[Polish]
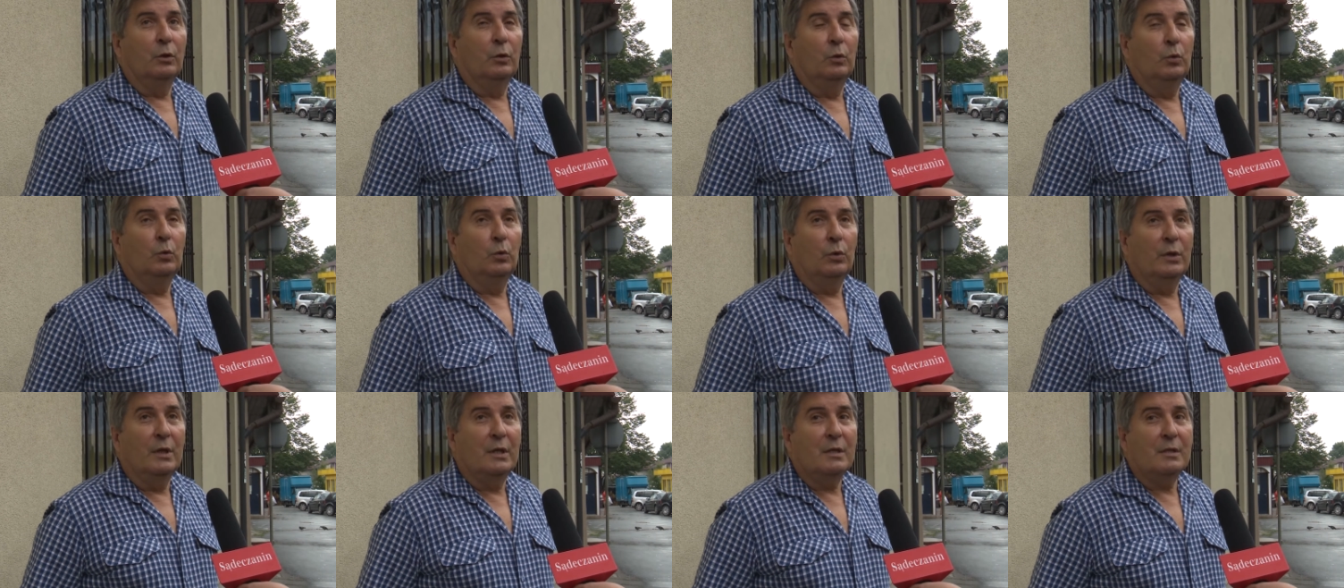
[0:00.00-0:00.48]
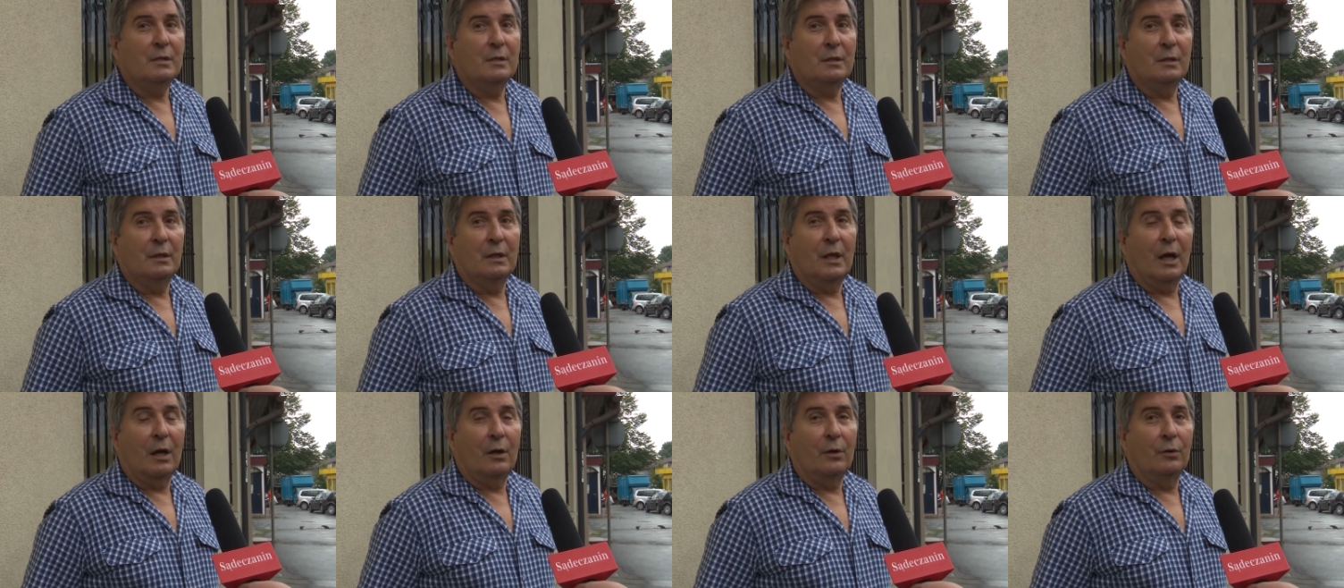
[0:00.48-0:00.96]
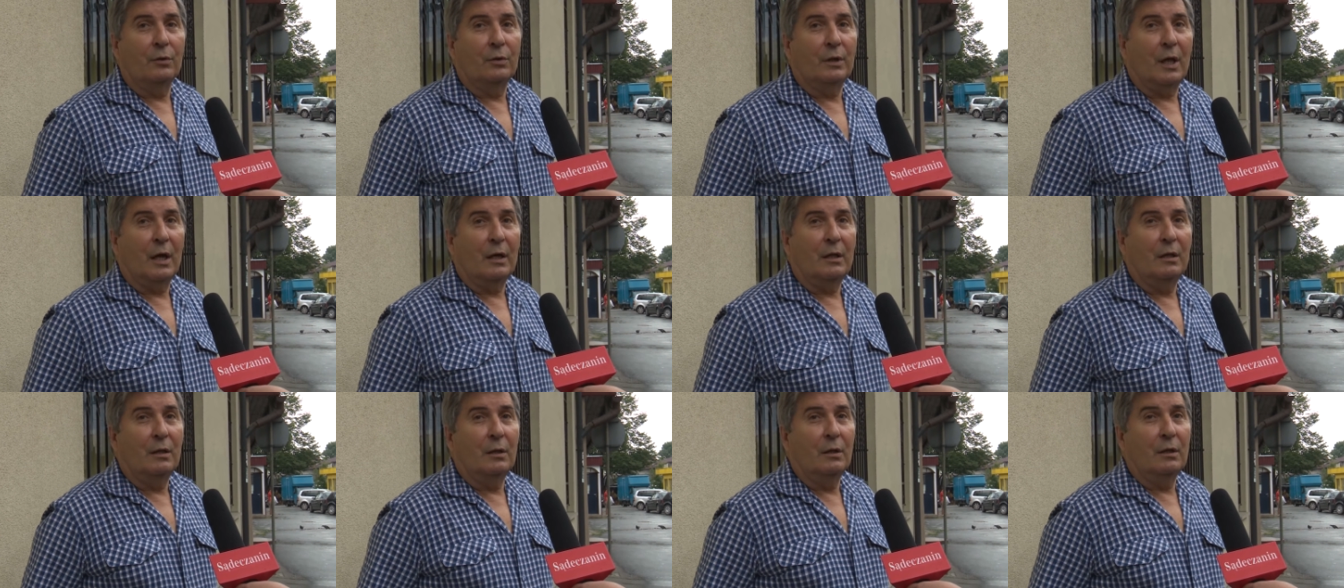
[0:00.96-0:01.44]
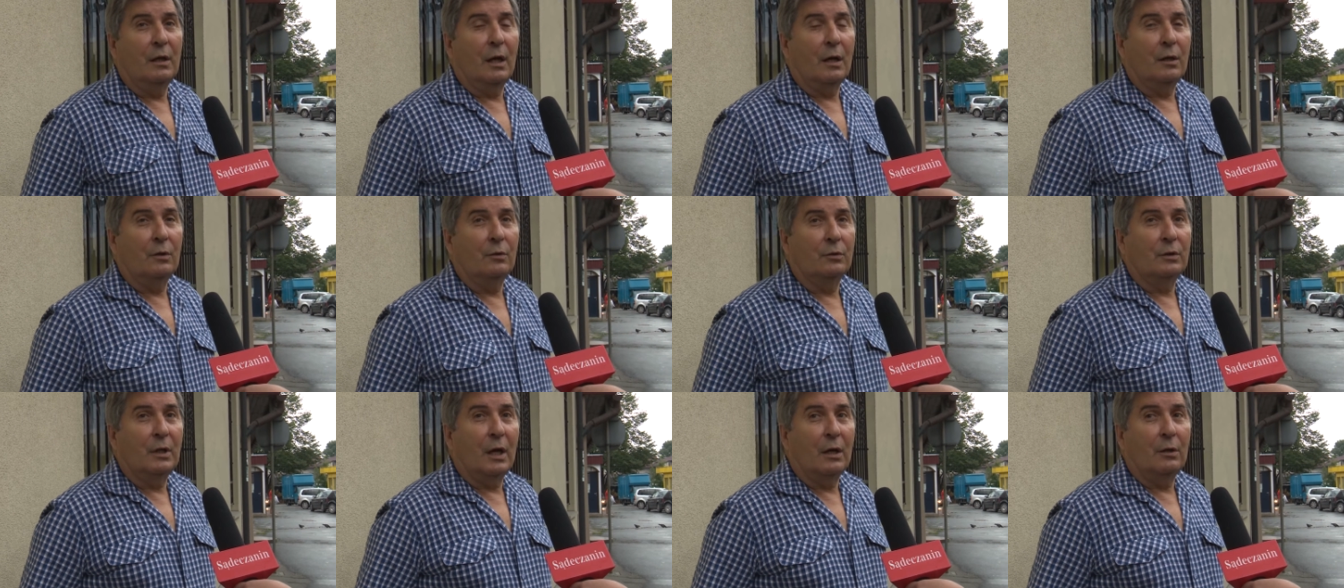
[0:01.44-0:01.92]
Tu jest jako, tak,
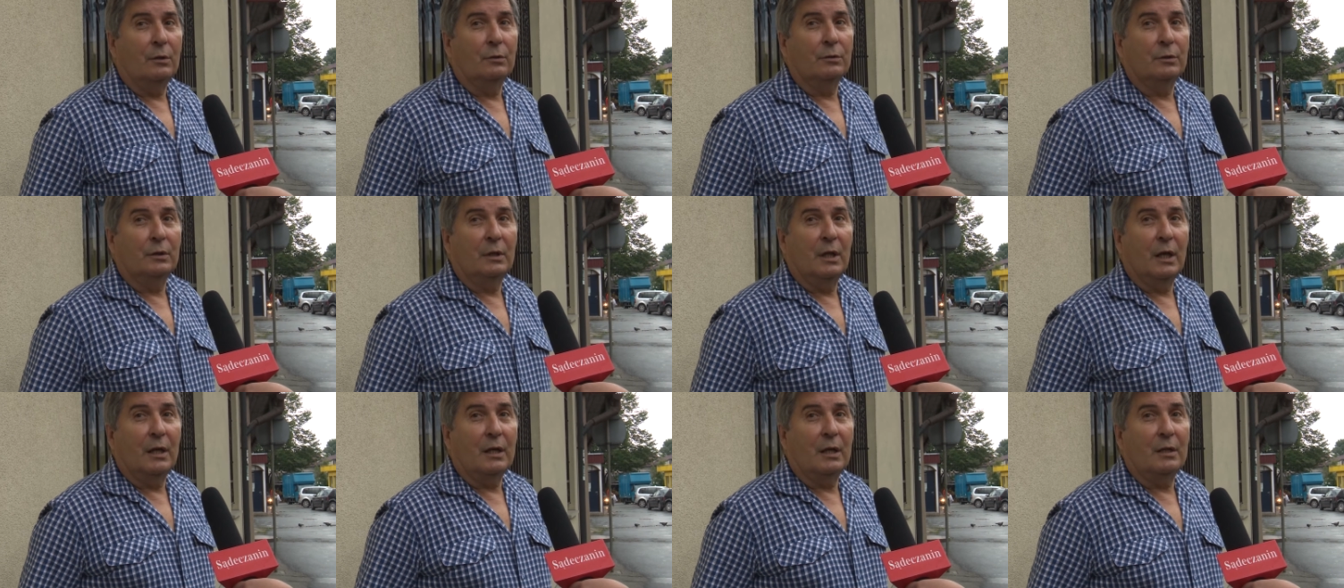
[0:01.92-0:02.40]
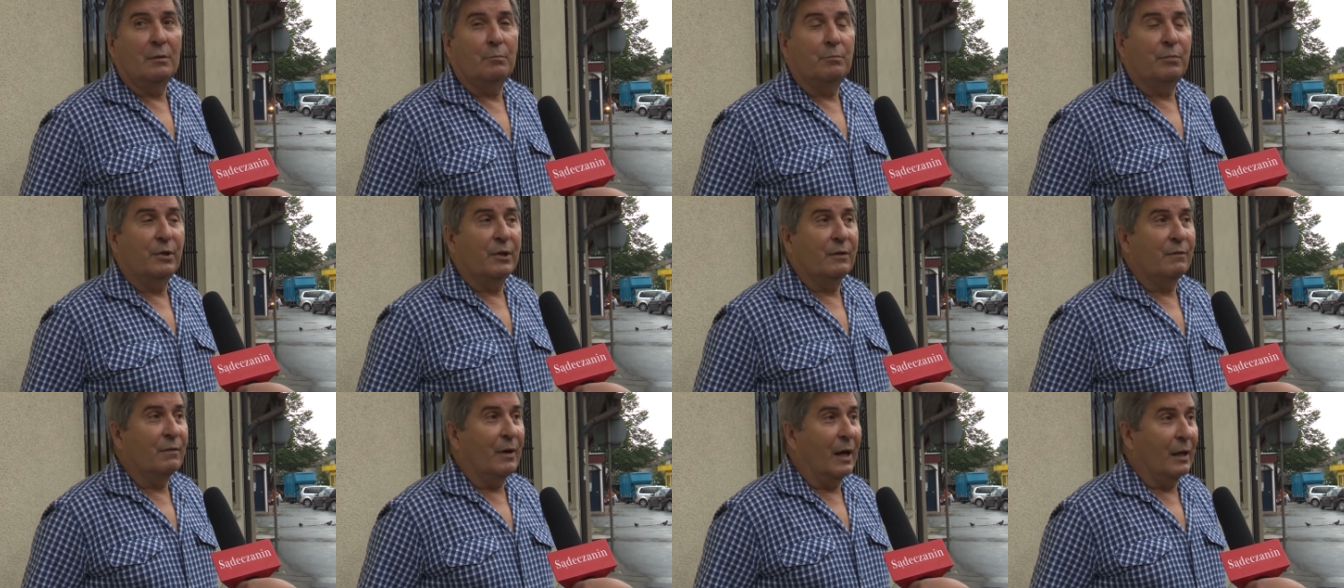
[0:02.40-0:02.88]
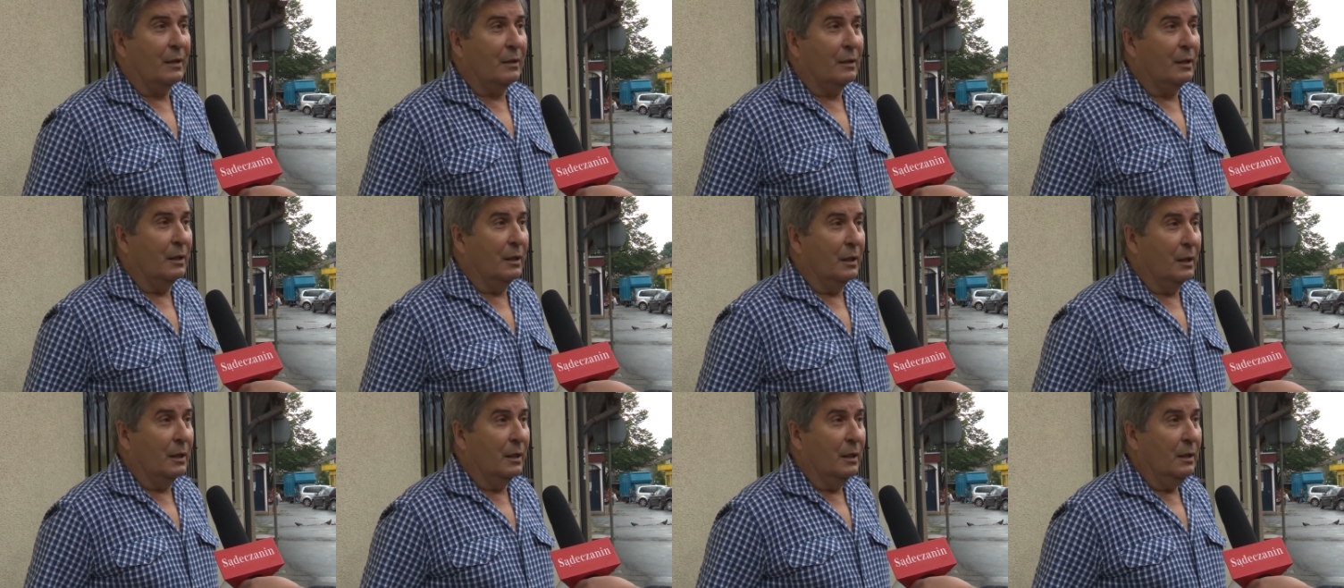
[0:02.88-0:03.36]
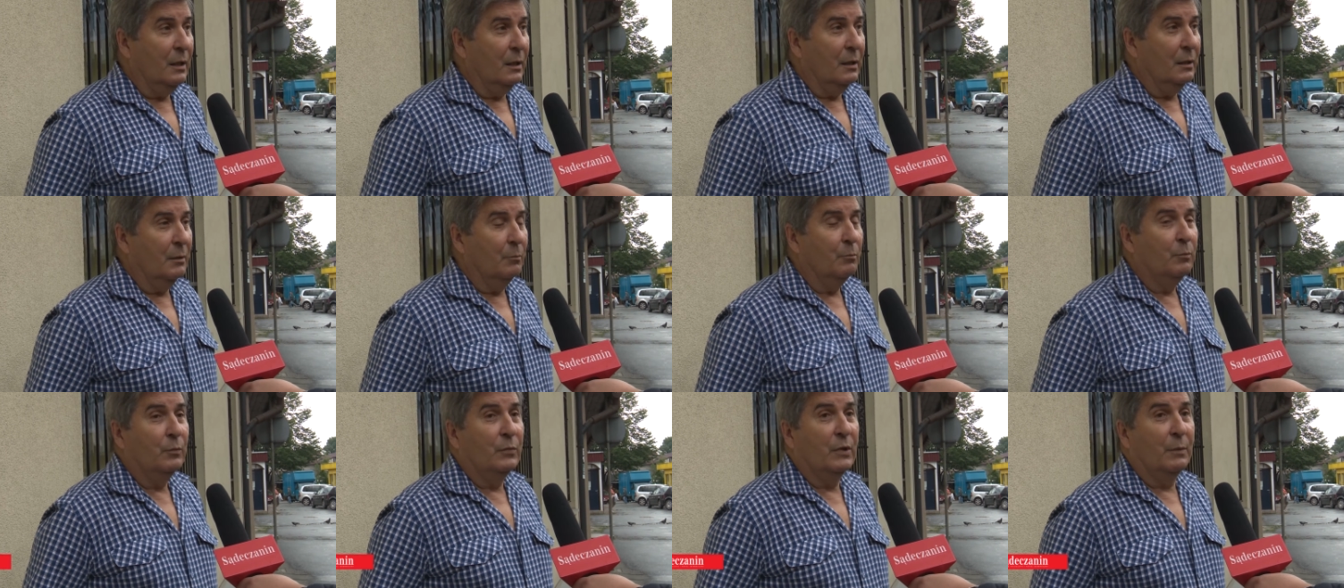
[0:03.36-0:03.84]
jako tako teren prywatny,
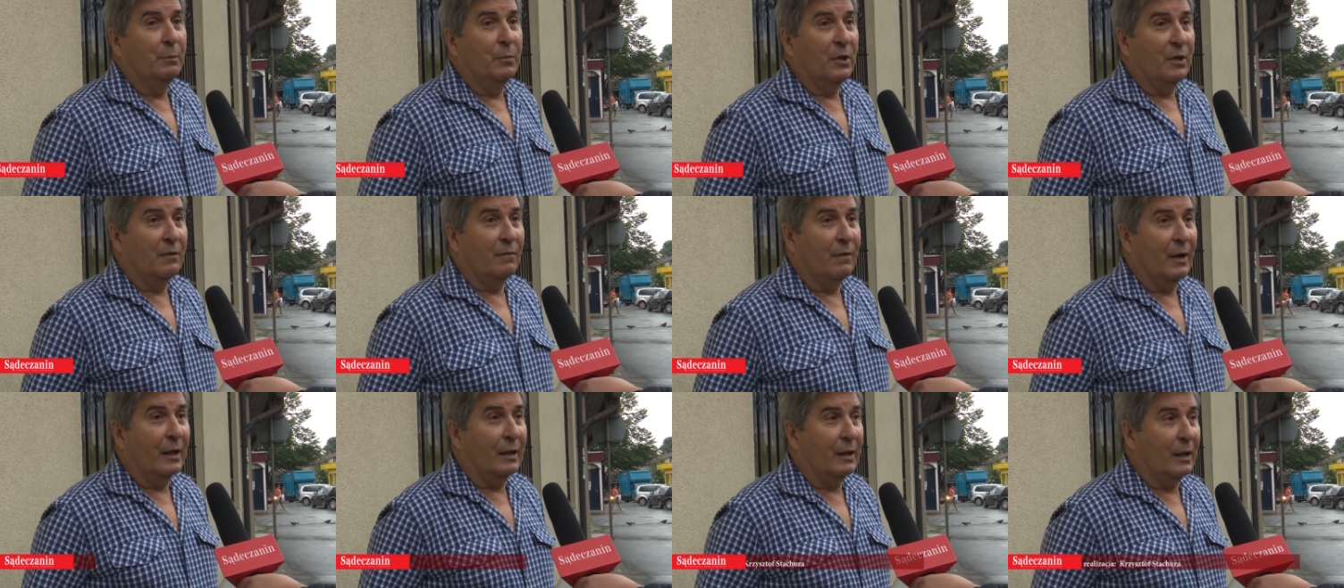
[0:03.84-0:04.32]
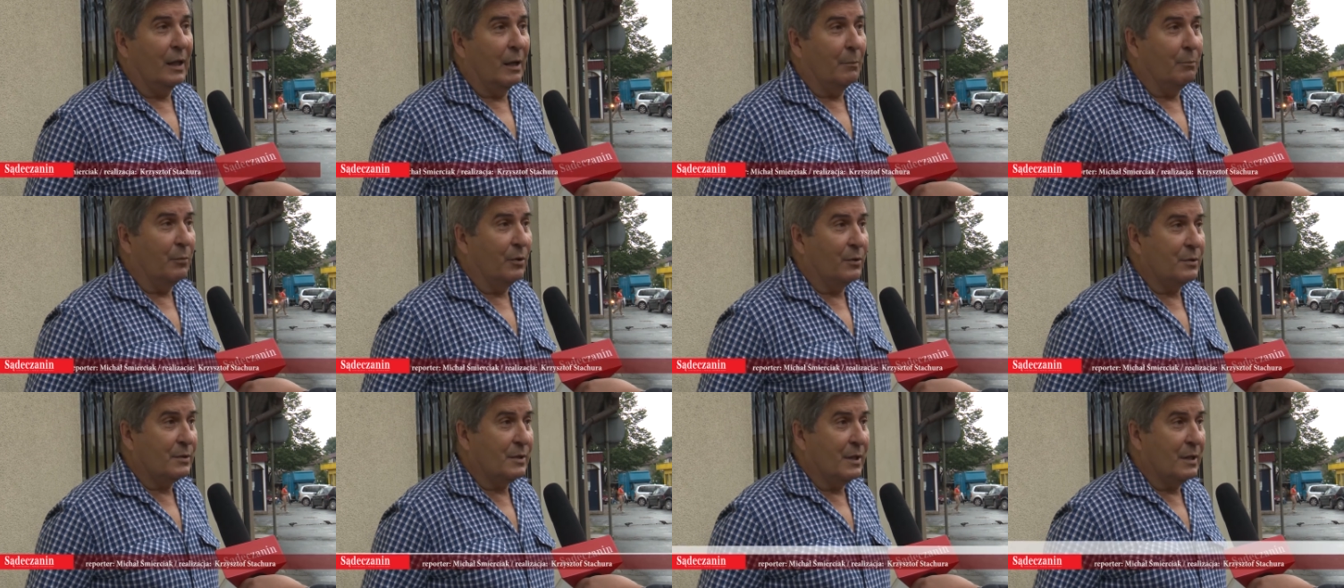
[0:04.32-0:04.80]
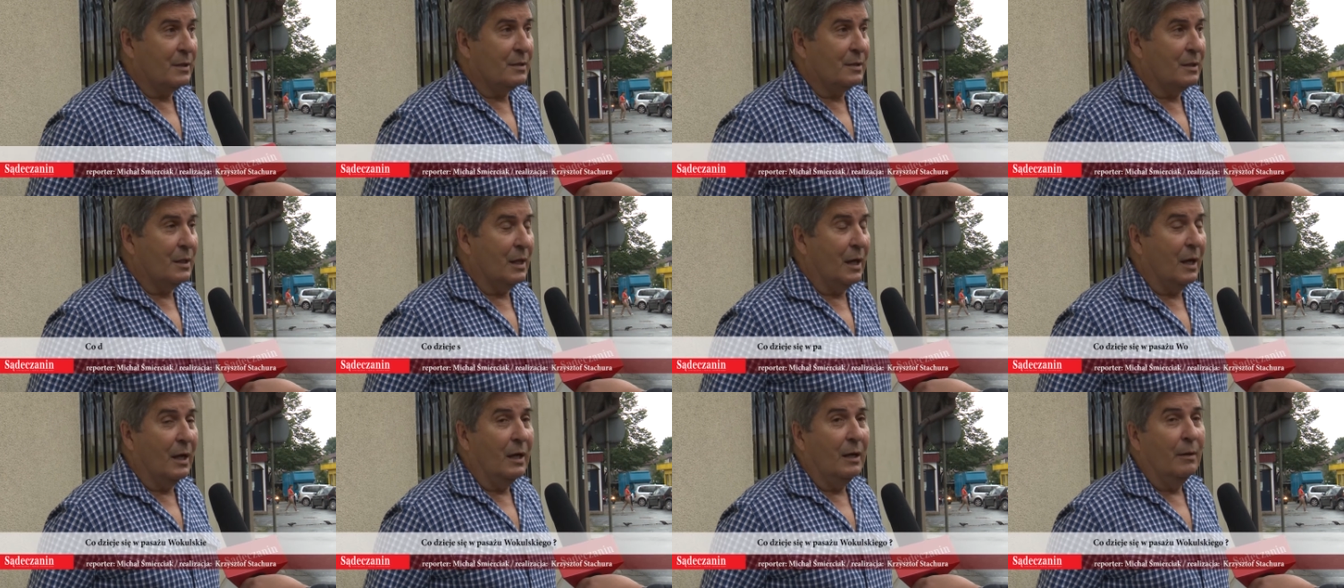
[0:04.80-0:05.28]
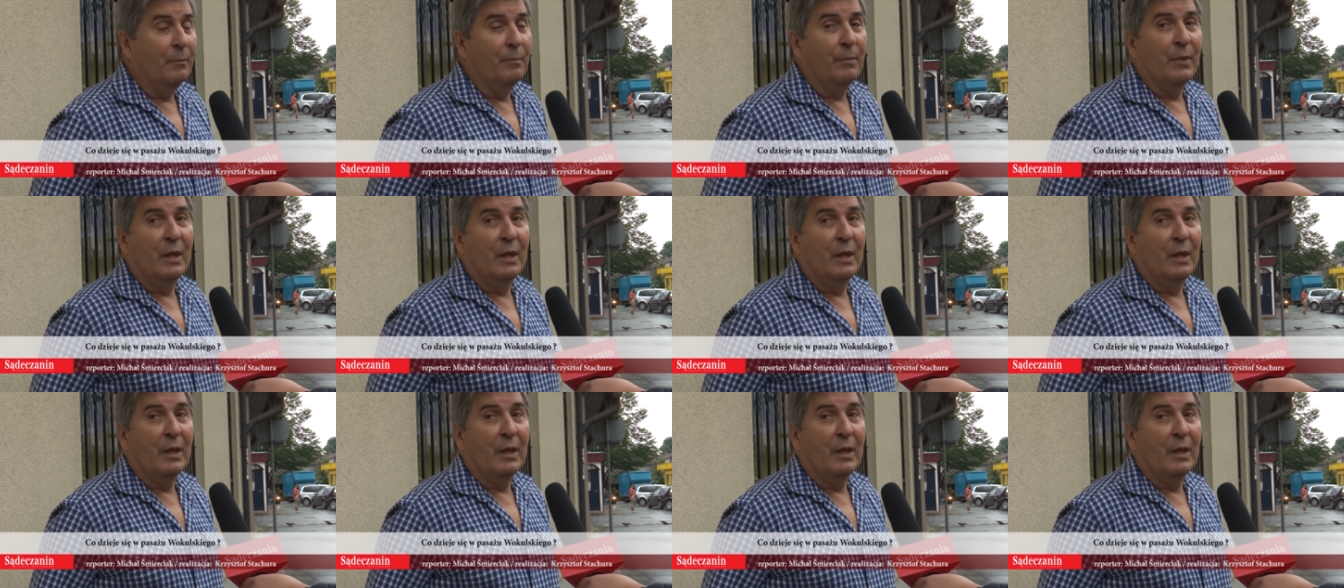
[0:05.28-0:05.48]
prywatna posesja